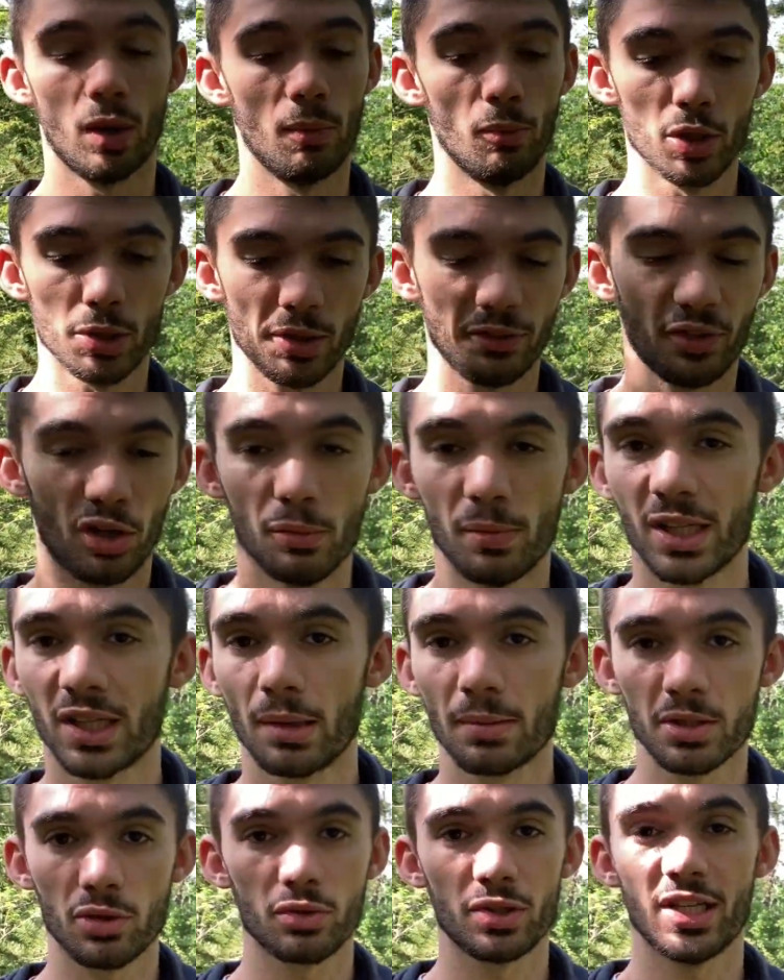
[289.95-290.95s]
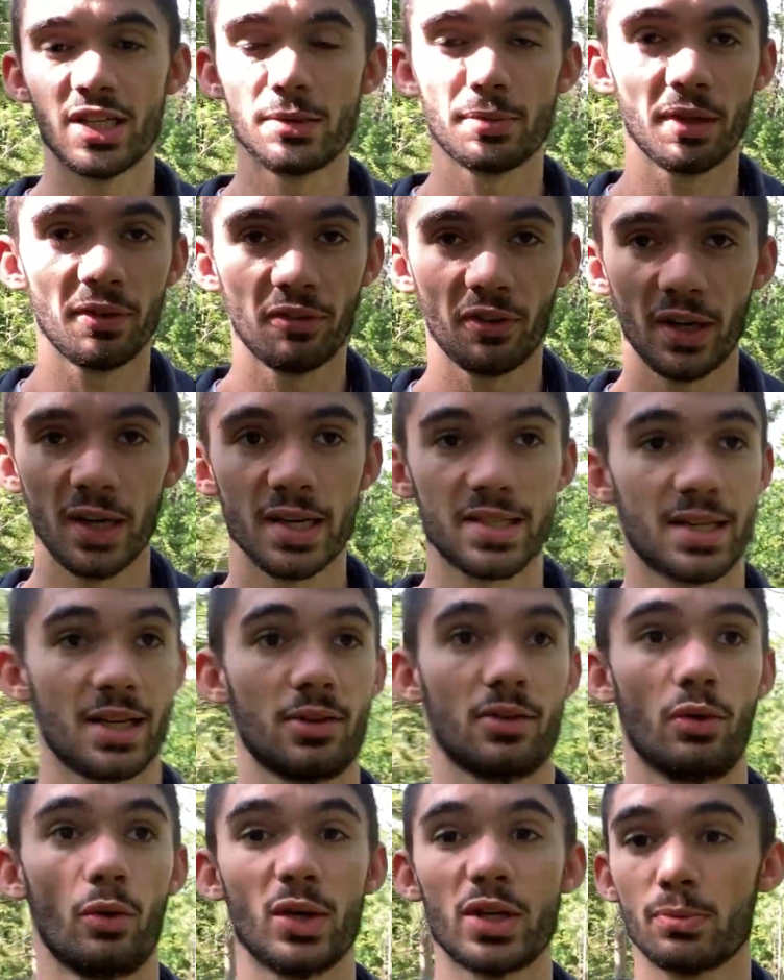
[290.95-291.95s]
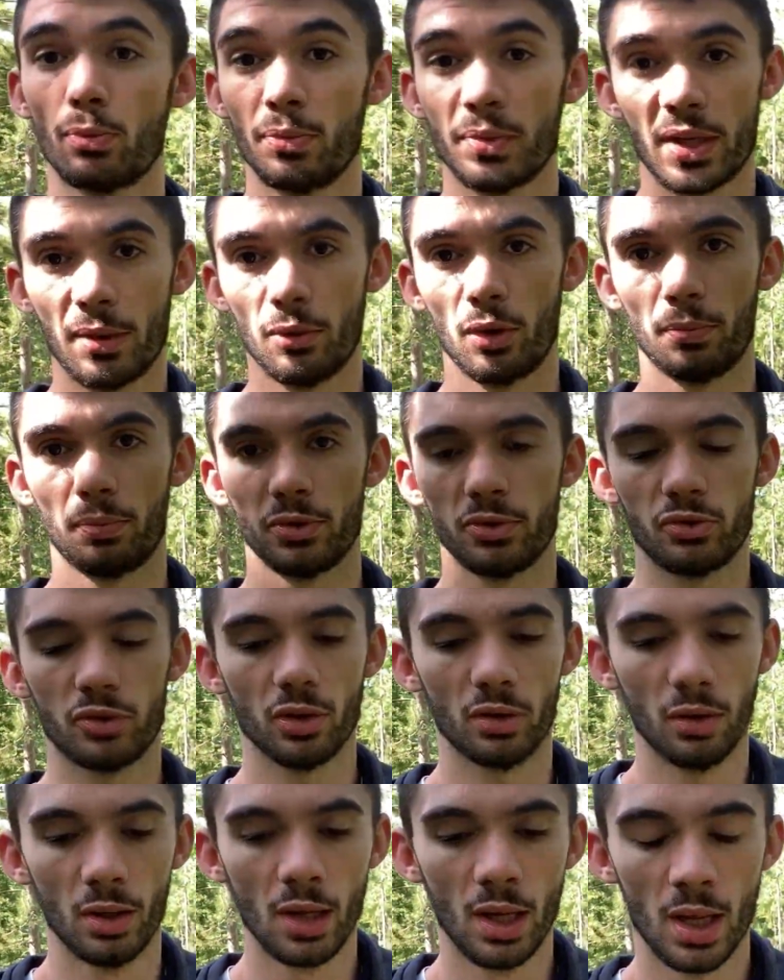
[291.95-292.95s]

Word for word: Moi je préfère le matin parce que j'ai l'esprit frais et que ça correspond bien à mon emploi du temps.